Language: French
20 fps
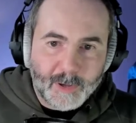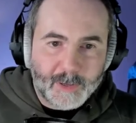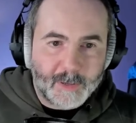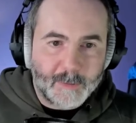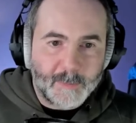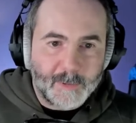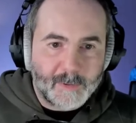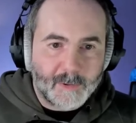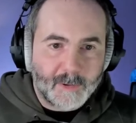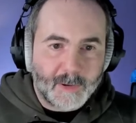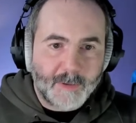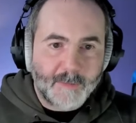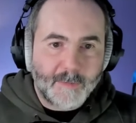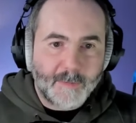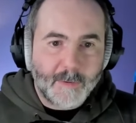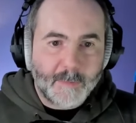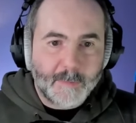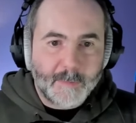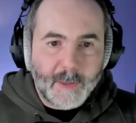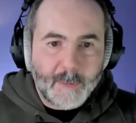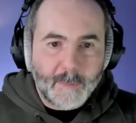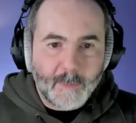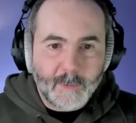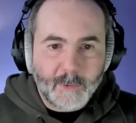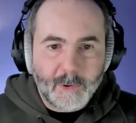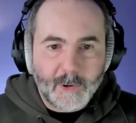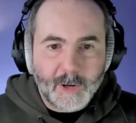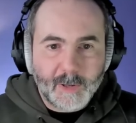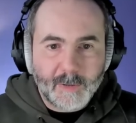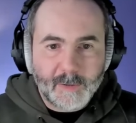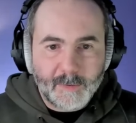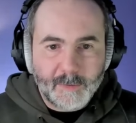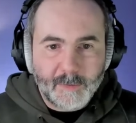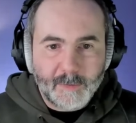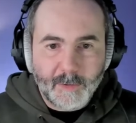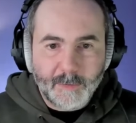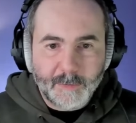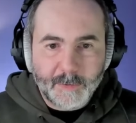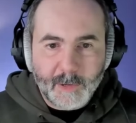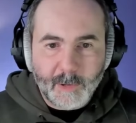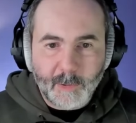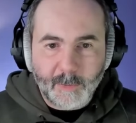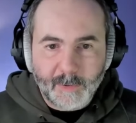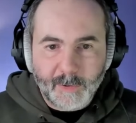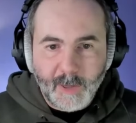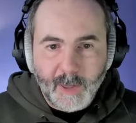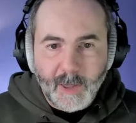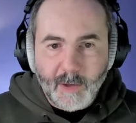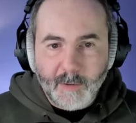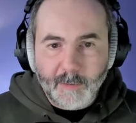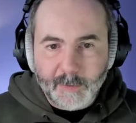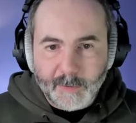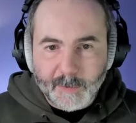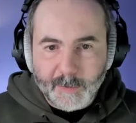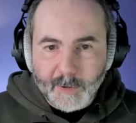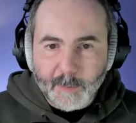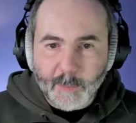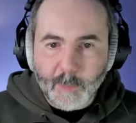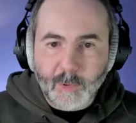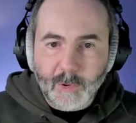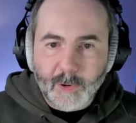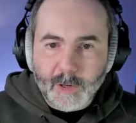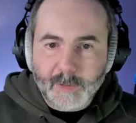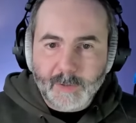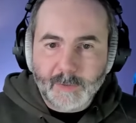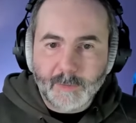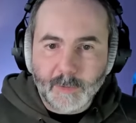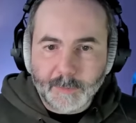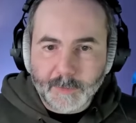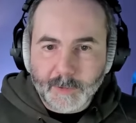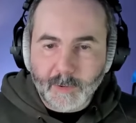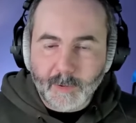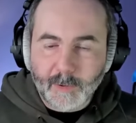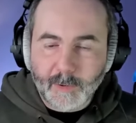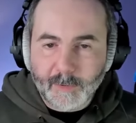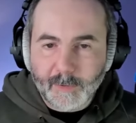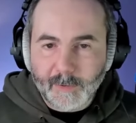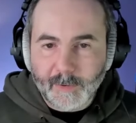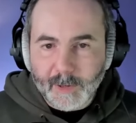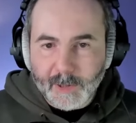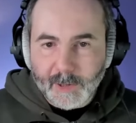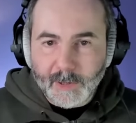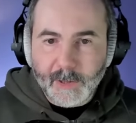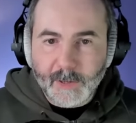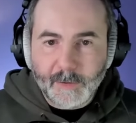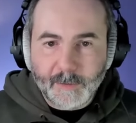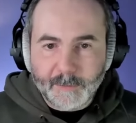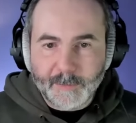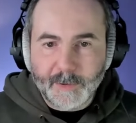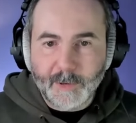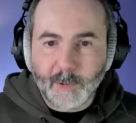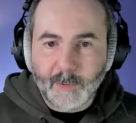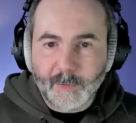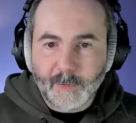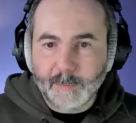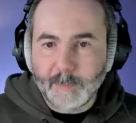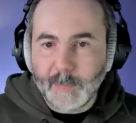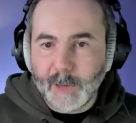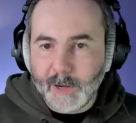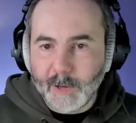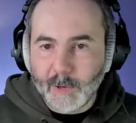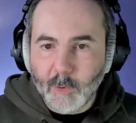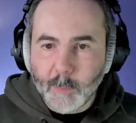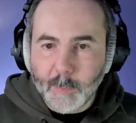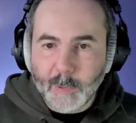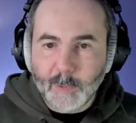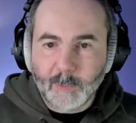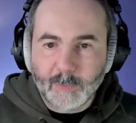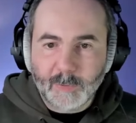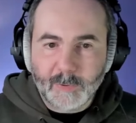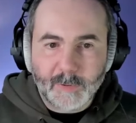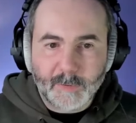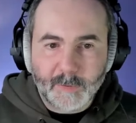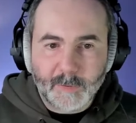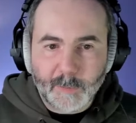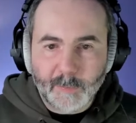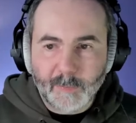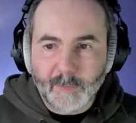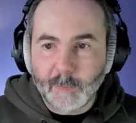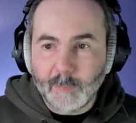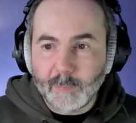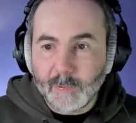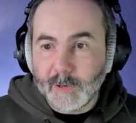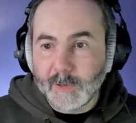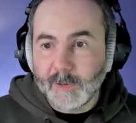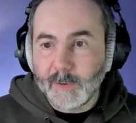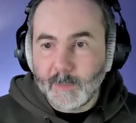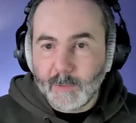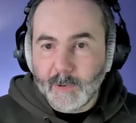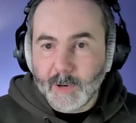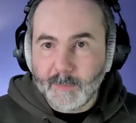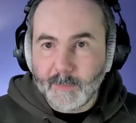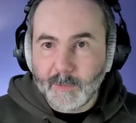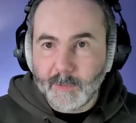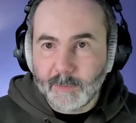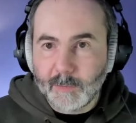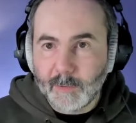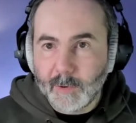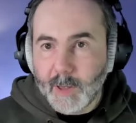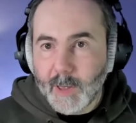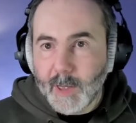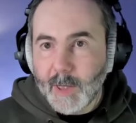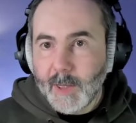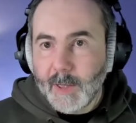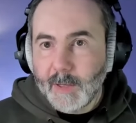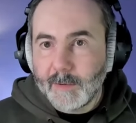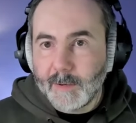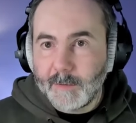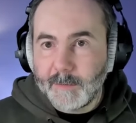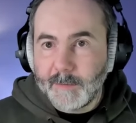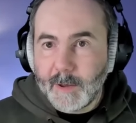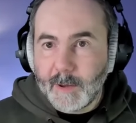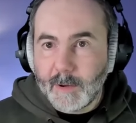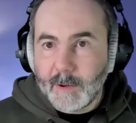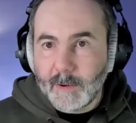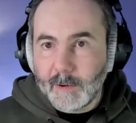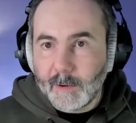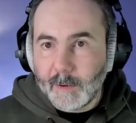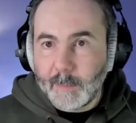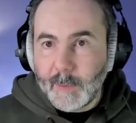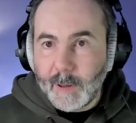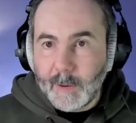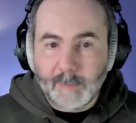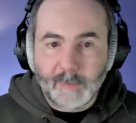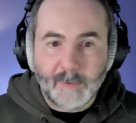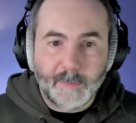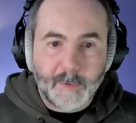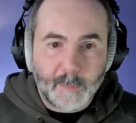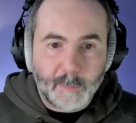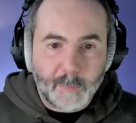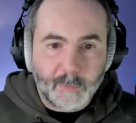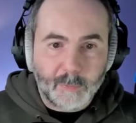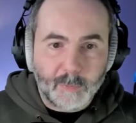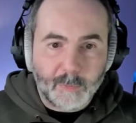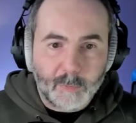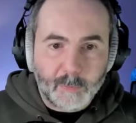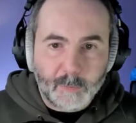qui est mis en avant, mais mon collectif de freelance. faut savoir que mon collectif de freelance, il finance bah, les compagnons de DevOps depuis le début de l'aventure. Ça fait euh, bah, ça fait plus de,